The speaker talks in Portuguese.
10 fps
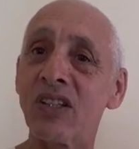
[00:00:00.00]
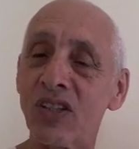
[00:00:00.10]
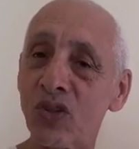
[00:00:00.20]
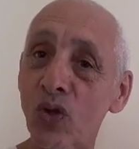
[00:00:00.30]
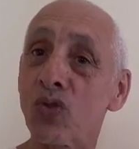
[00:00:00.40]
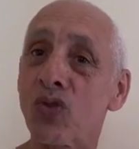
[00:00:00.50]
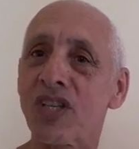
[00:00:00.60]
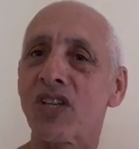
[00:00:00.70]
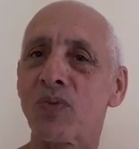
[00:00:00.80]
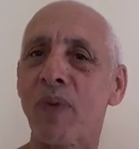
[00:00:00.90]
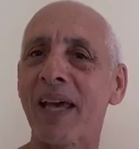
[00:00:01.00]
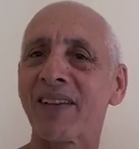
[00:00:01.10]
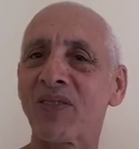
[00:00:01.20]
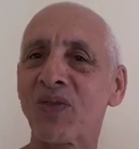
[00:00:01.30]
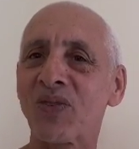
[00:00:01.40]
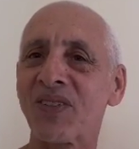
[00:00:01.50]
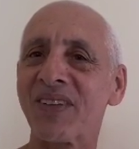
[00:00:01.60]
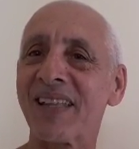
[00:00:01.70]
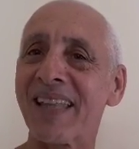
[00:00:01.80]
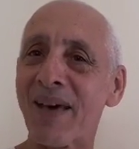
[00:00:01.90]
em todos os
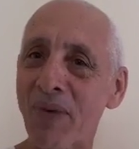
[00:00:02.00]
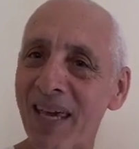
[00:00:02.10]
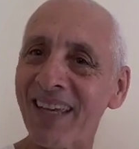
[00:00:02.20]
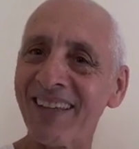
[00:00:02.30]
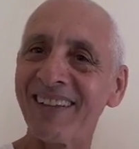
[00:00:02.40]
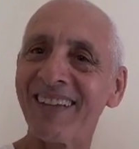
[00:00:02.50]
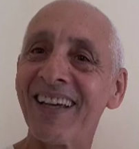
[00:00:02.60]
aspectos, tá bem?